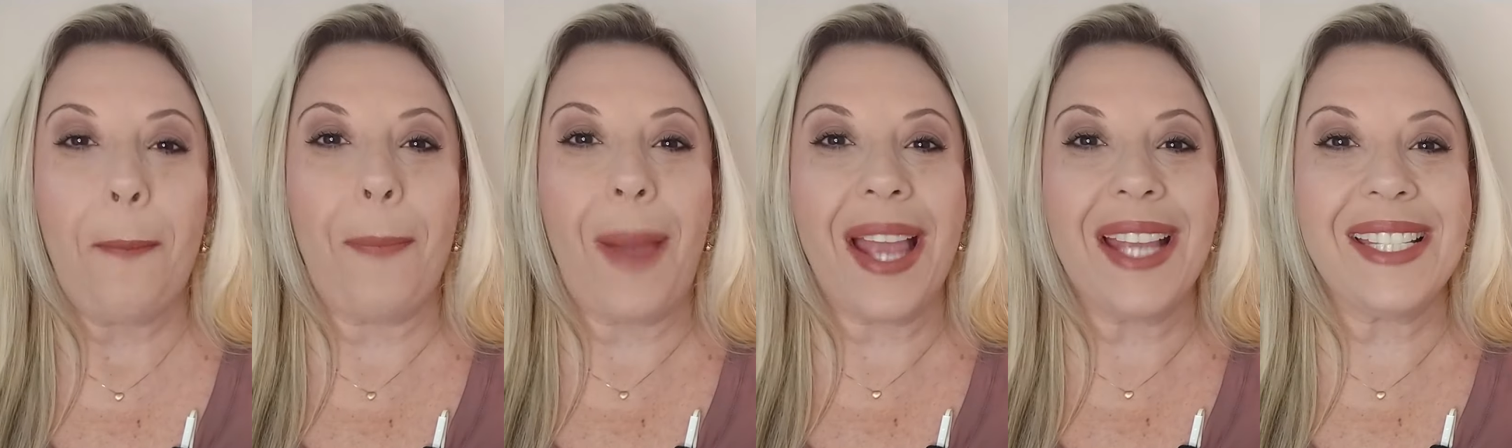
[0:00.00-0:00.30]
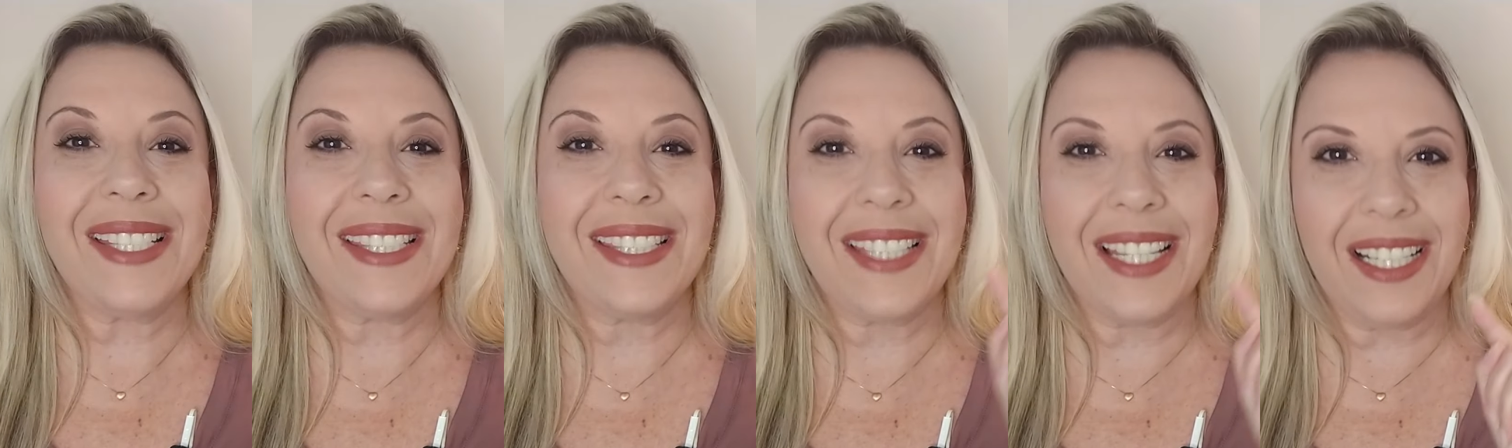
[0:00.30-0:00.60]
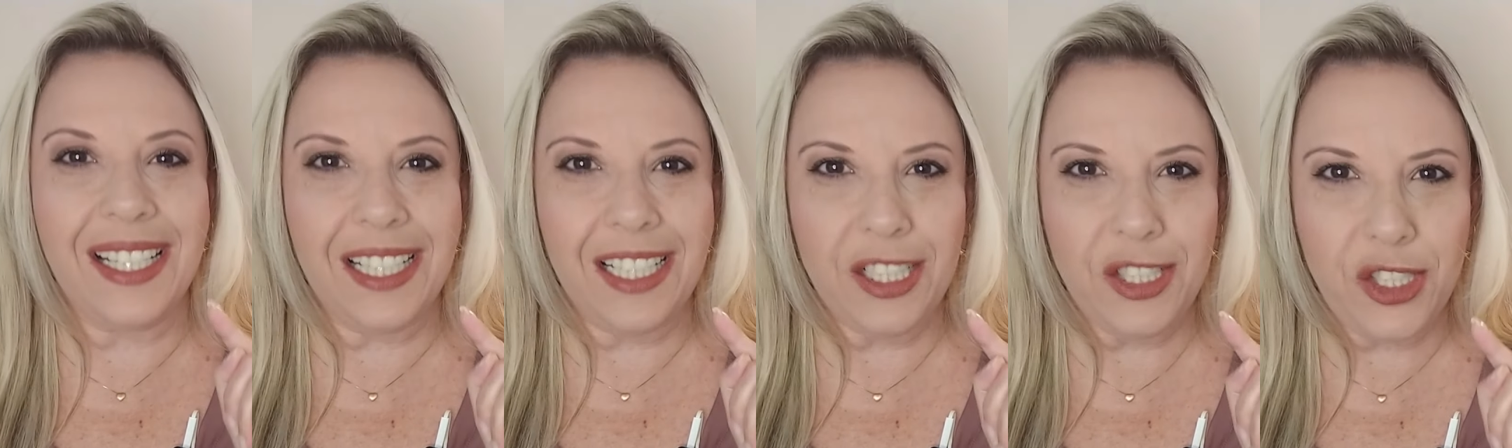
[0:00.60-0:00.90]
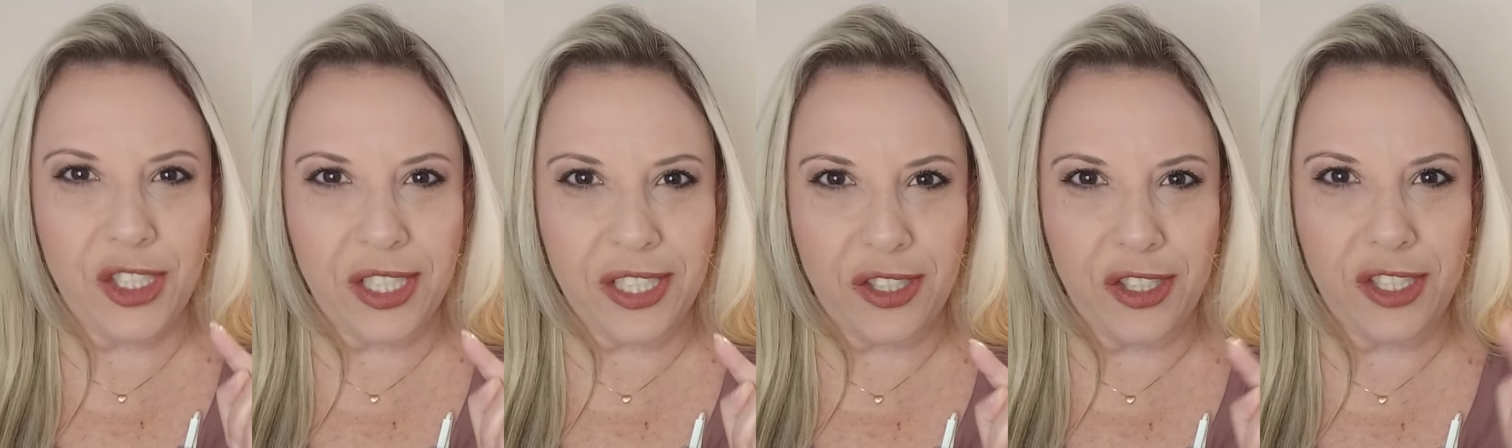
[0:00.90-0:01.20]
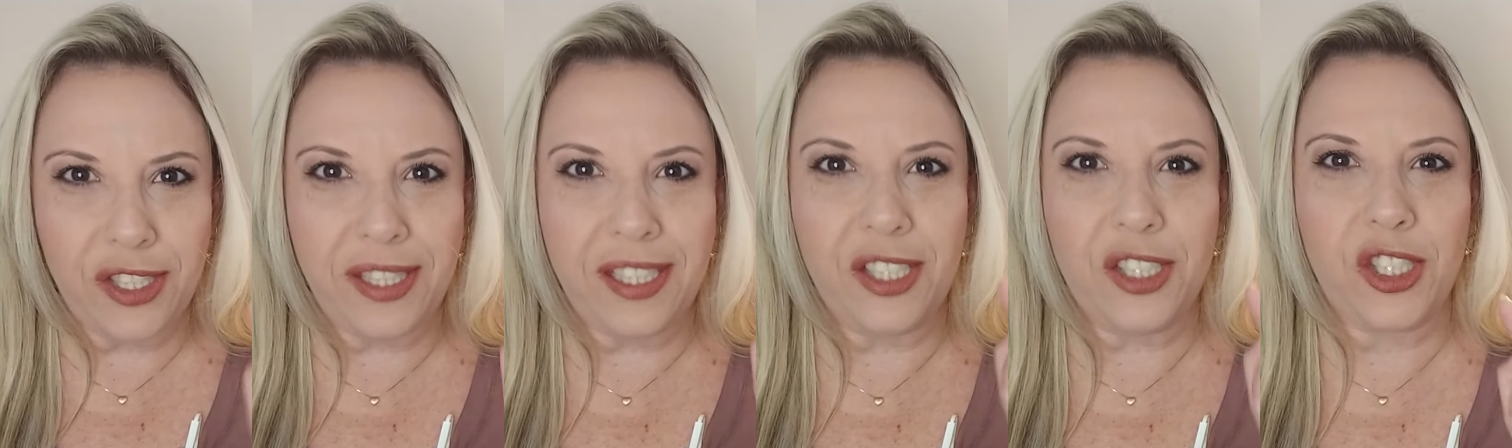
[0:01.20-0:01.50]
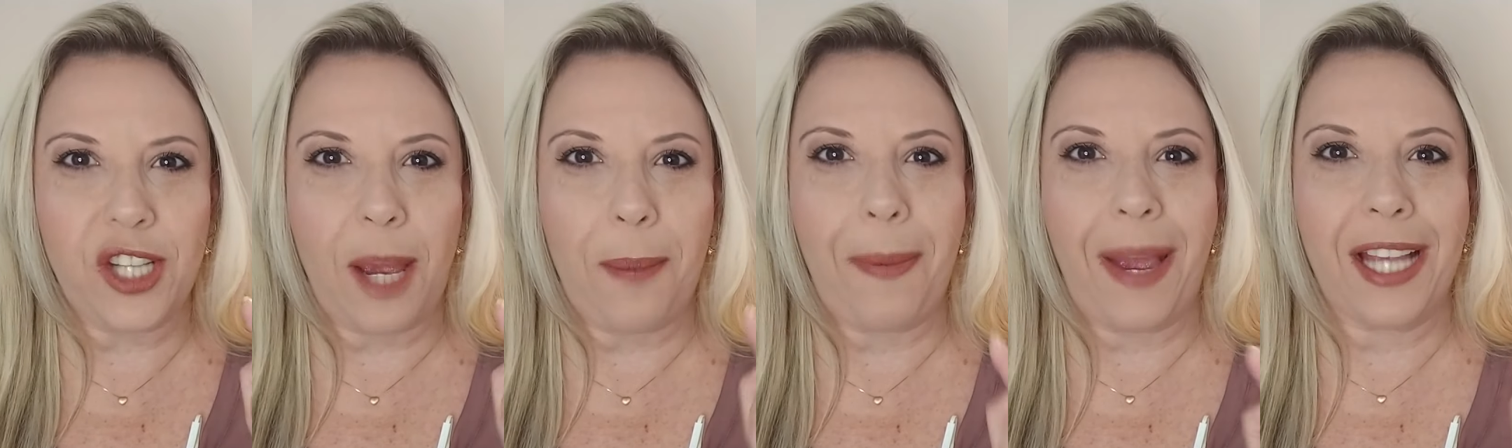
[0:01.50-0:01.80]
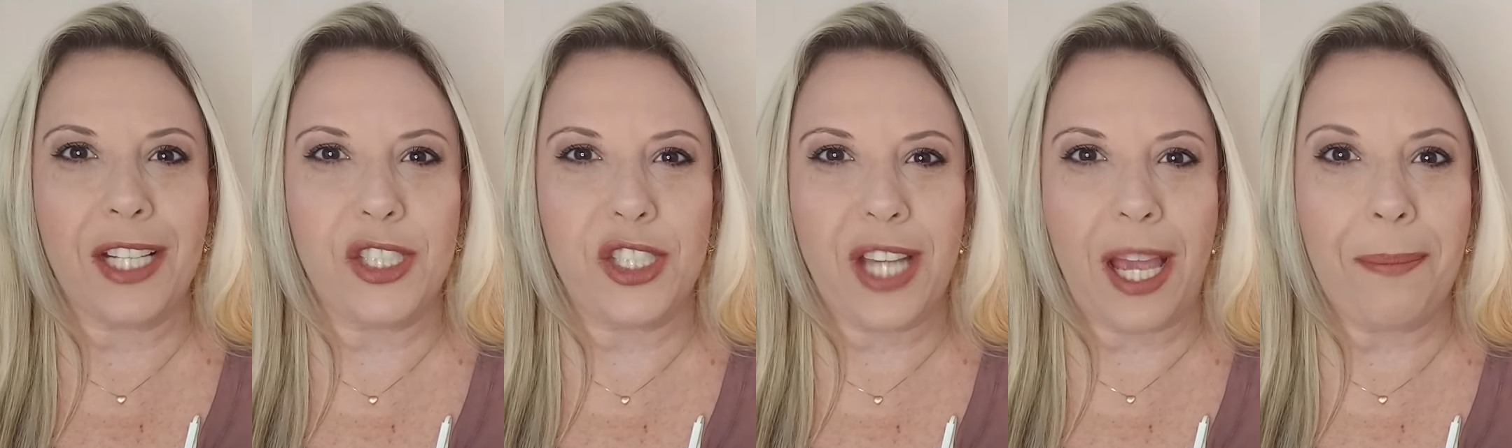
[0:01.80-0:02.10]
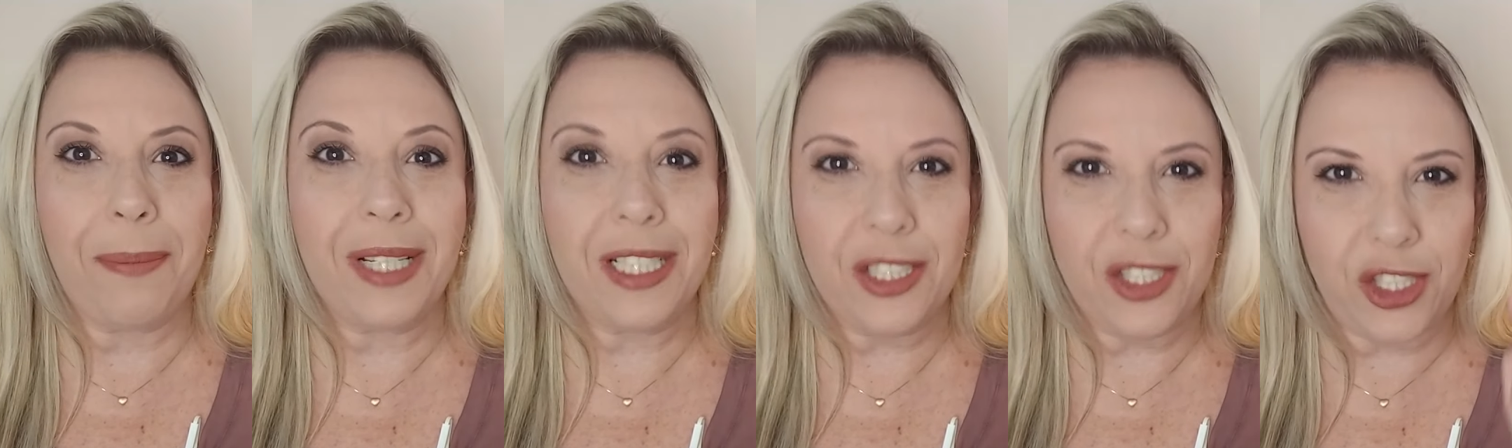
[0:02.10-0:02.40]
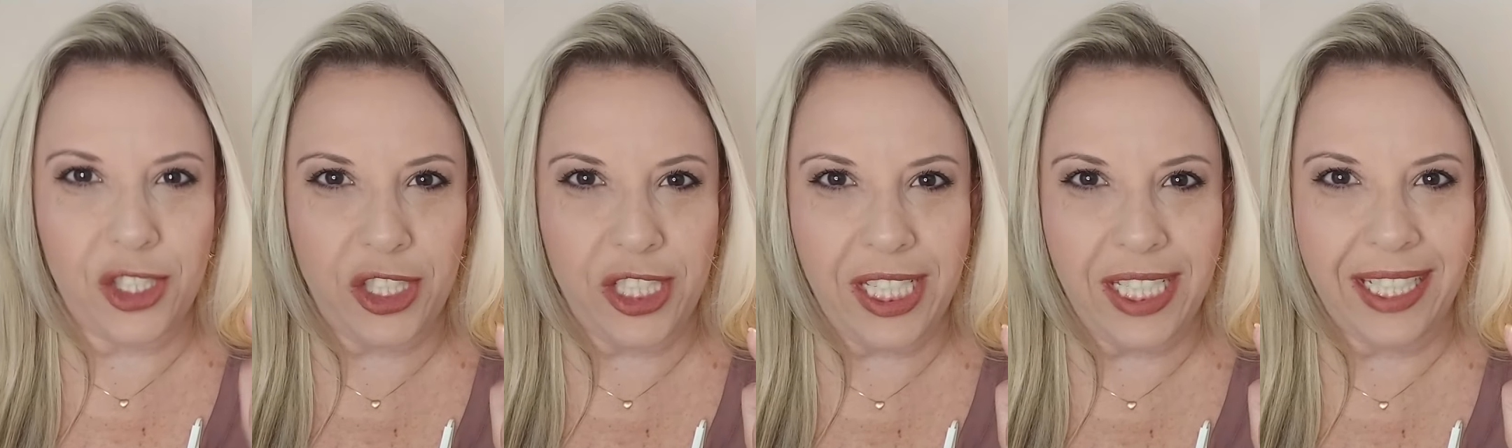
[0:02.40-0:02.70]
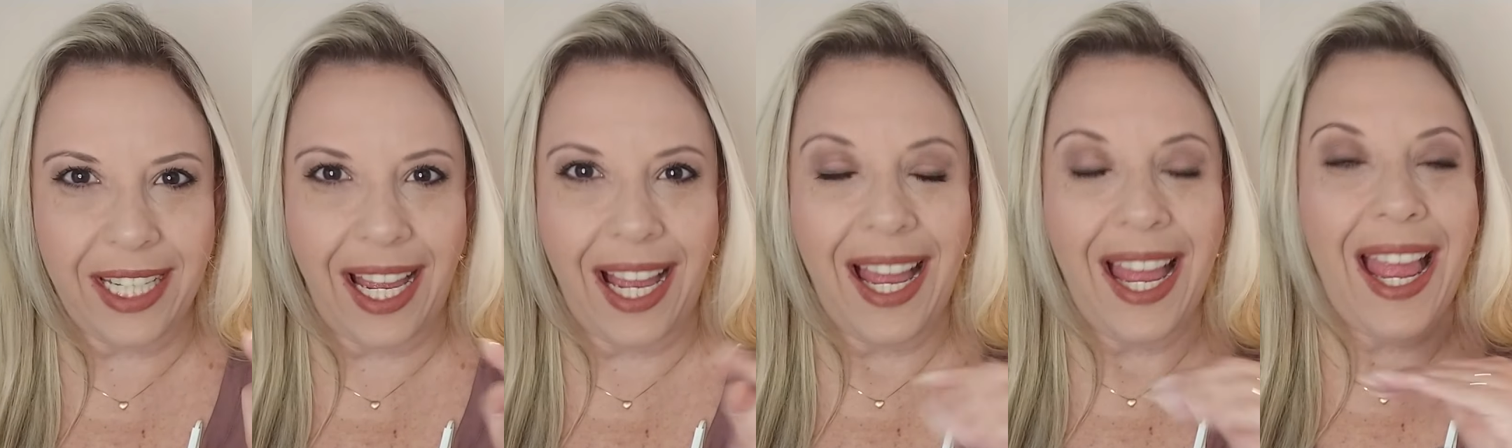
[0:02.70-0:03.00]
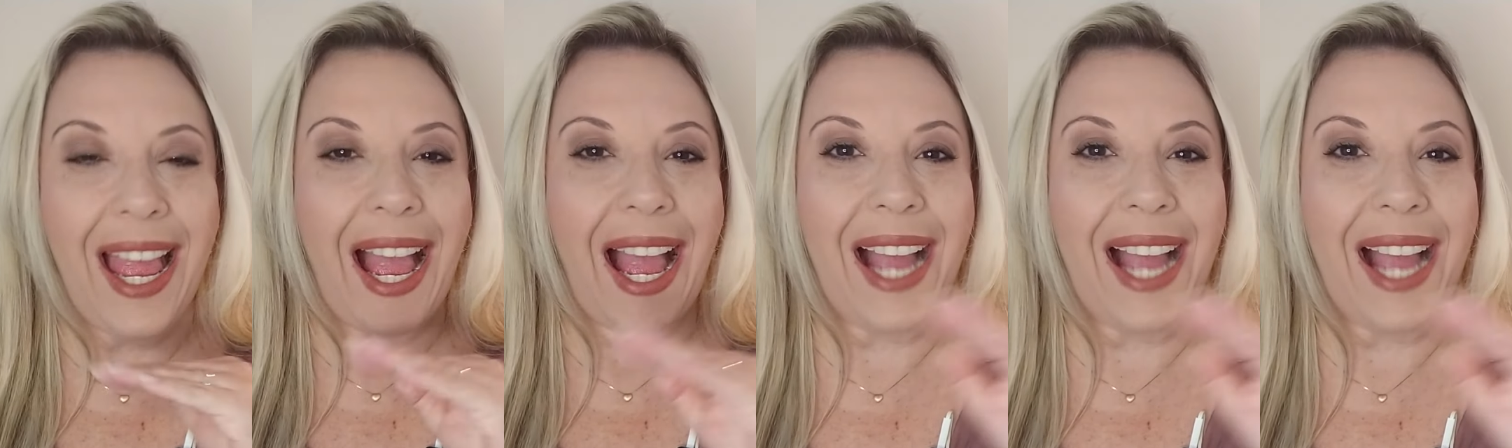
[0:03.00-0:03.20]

Mas antes de se chamar Diamantina,